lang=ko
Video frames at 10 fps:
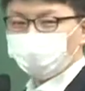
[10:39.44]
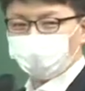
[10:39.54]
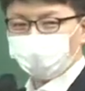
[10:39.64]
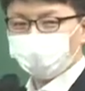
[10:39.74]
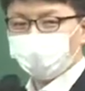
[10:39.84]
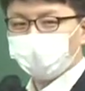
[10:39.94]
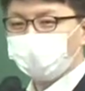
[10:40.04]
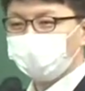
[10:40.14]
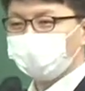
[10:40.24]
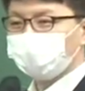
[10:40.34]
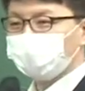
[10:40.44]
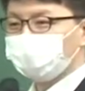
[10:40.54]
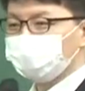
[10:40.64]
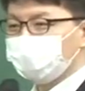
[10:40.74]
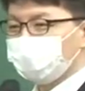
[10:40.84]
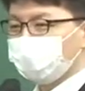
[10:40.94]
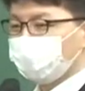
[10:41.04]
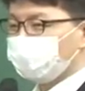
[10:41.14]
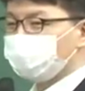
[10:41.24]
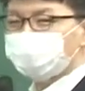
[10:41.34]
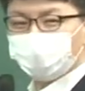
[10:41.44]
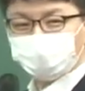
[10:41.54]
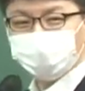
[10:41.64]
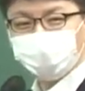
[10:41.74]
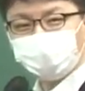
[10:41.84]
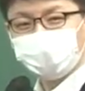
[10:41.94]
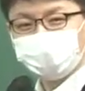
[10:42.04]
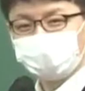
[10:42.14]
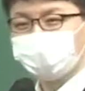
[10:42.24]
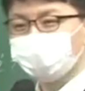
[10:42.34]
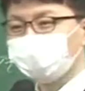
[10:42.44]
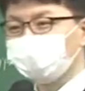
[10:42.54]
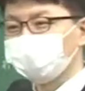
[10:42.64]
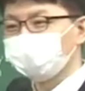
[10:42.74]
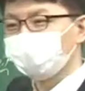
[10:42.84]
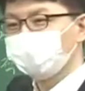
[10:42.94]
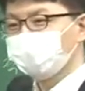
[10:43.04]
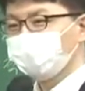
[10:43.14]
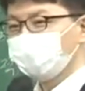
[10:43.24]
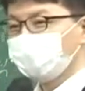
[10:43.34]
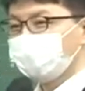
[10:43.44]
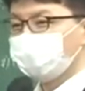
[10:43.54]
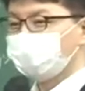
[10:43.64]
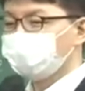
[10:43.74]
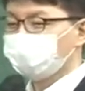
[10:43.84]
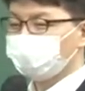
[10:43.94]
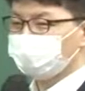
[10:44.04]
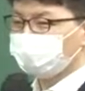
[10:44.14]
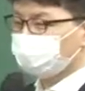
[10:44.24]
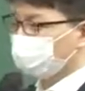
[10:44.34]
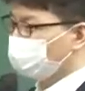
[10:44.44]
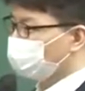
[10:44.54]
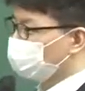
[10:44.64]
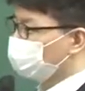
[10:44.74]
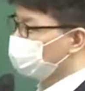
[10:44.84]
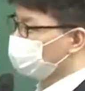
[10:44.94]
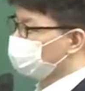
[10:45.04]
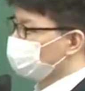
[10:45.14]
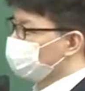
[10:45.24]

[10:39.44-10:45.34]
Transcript: 많아. 반대가 너무 많아. 우리가 기업과 정치 기억나시나 총론에서 이런 거 해버리면